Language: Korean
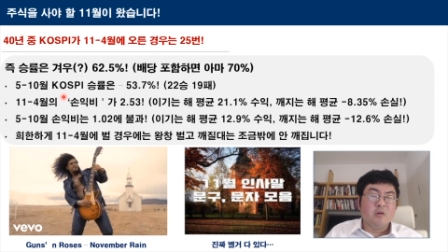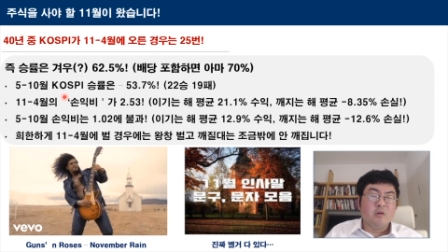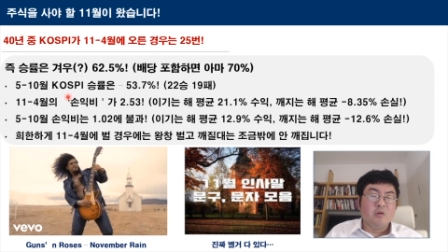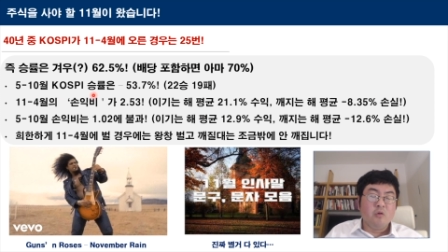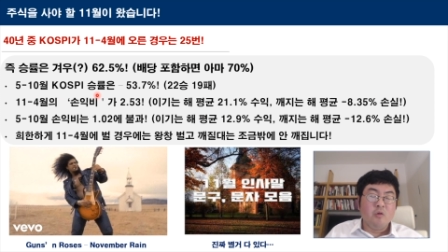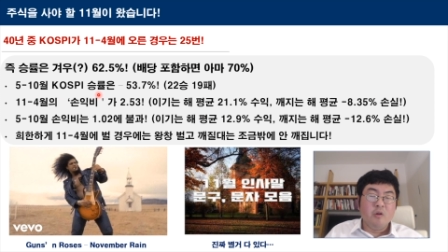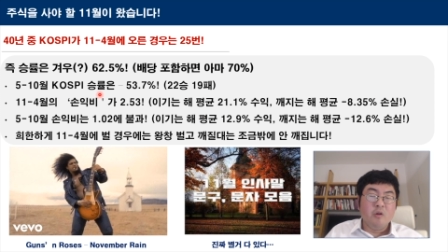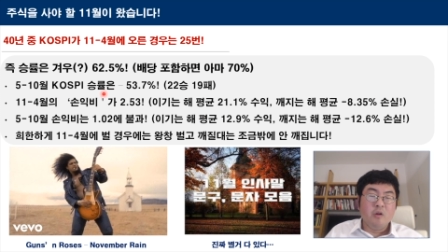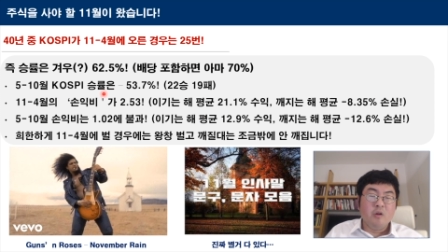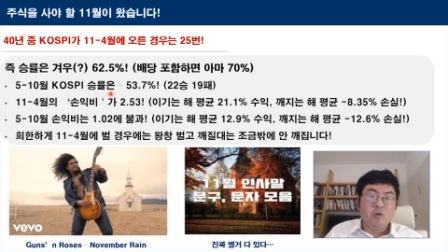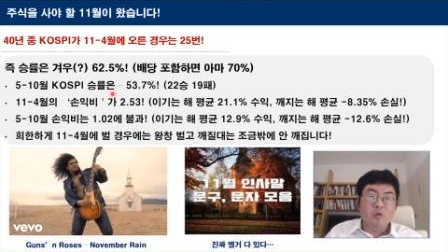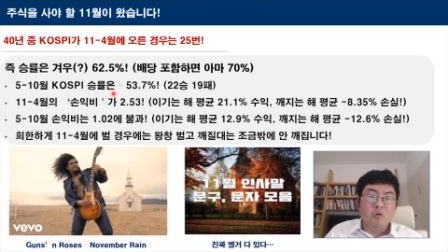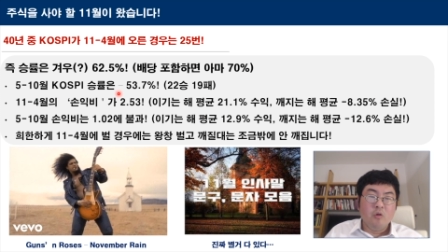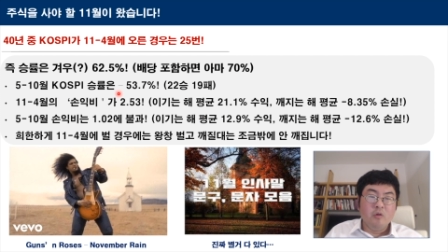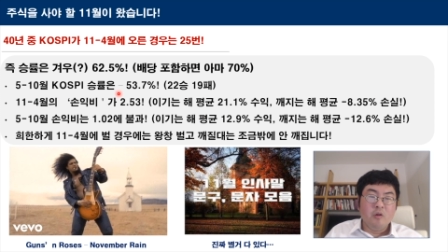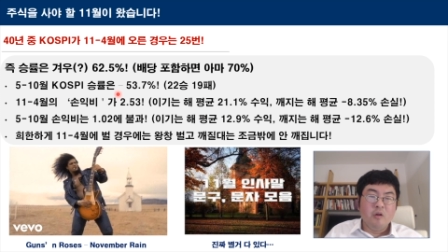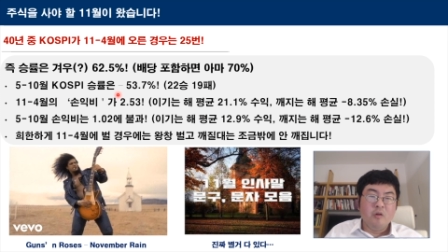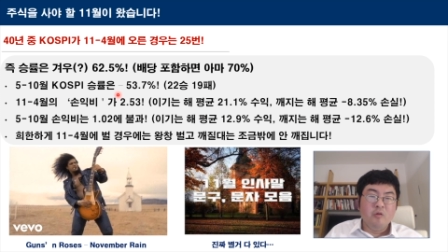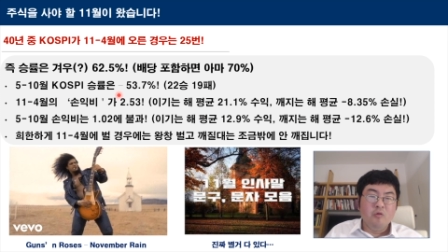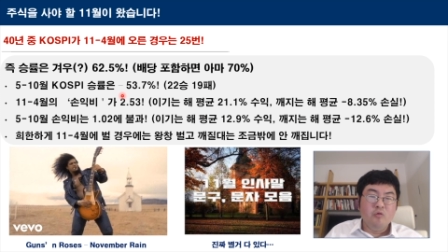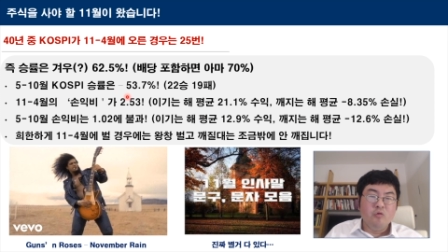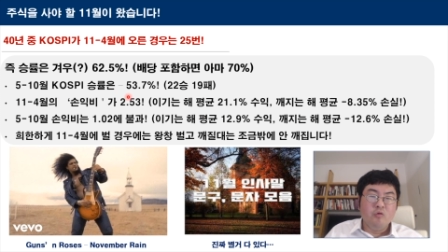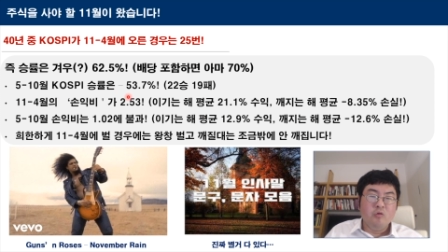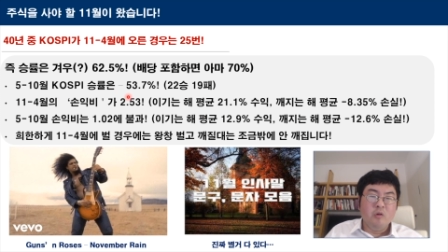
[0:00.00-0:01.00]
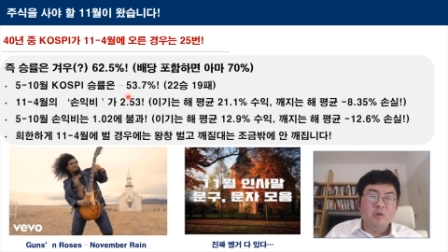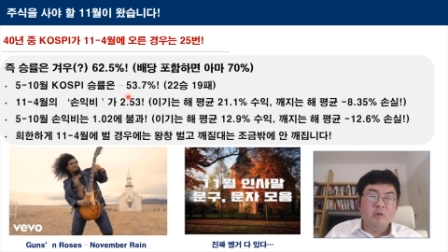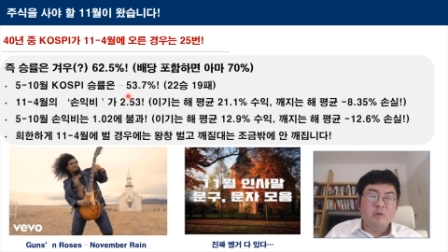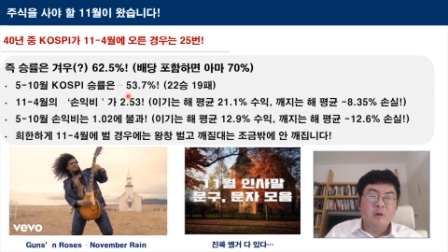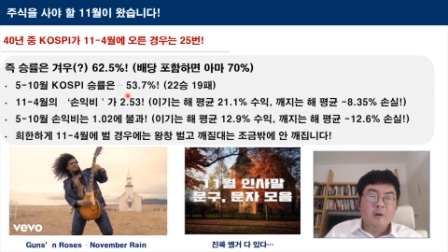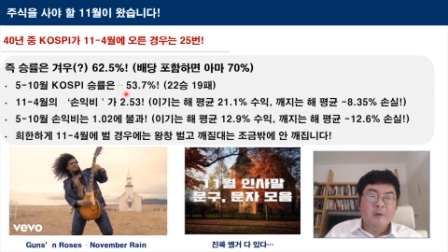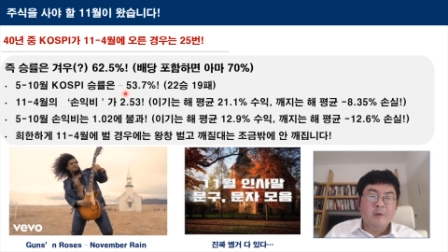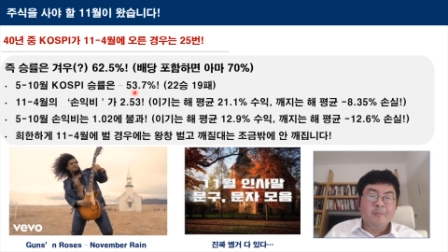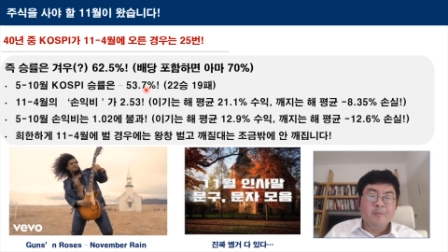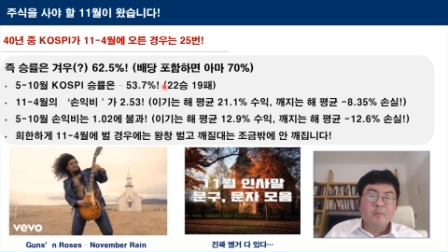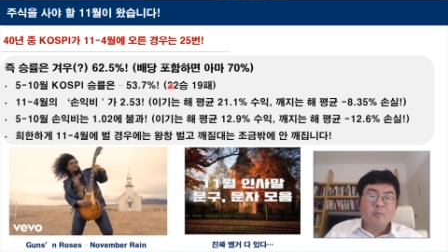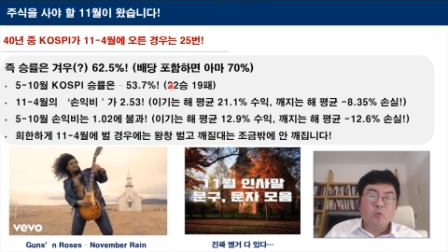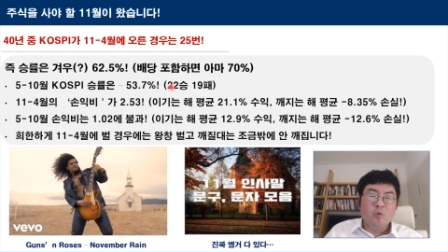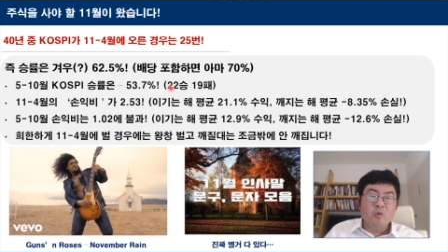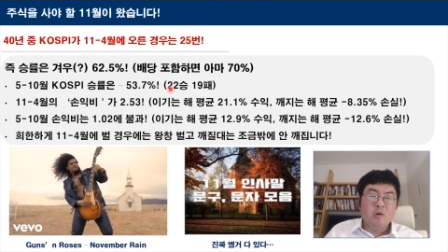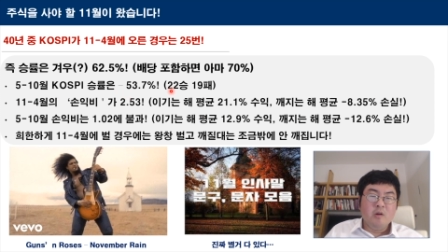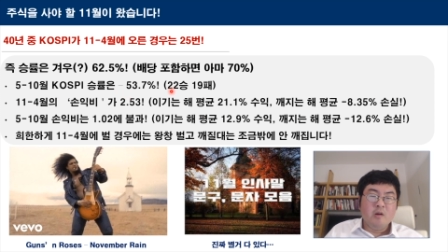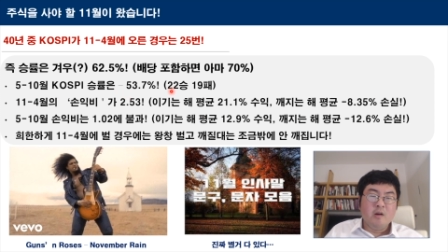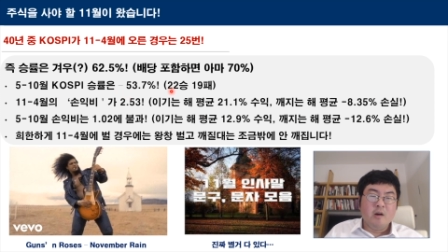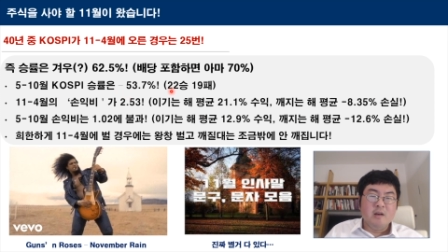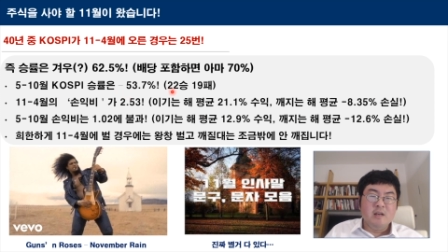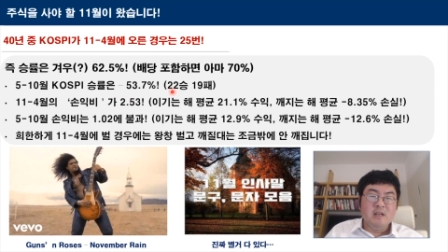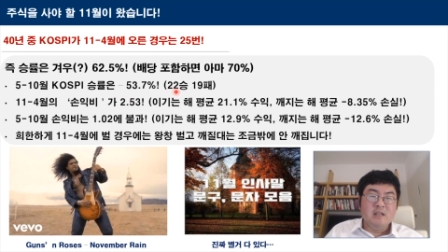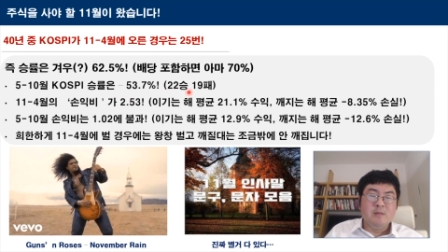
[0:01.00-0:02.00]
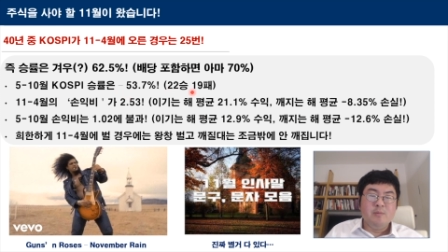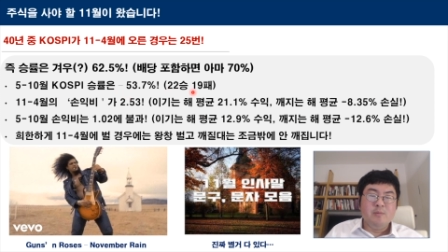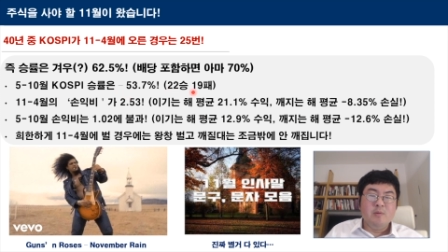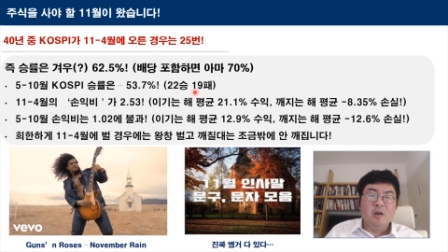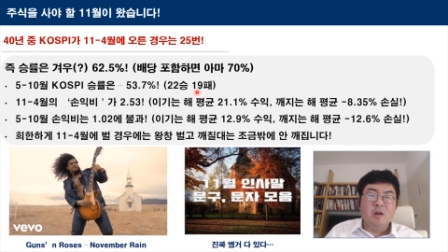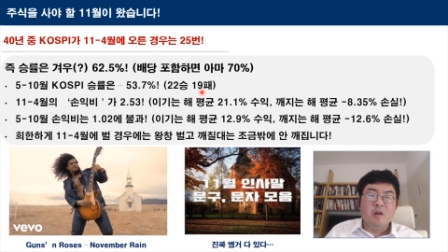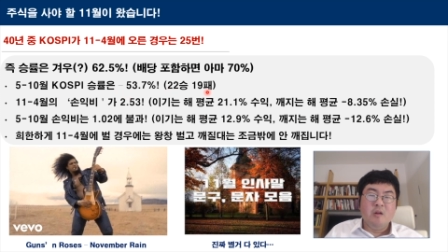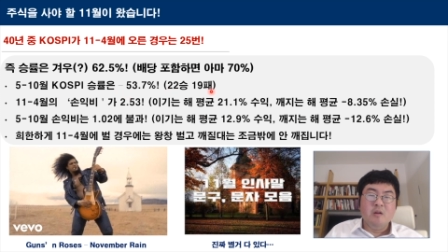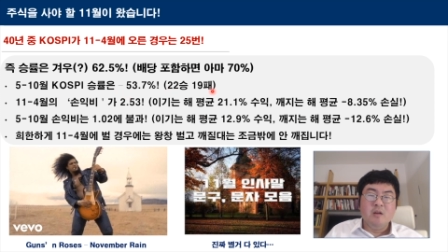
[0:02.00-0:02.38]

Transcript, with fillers: 여기 여기 승률은 보니까 22승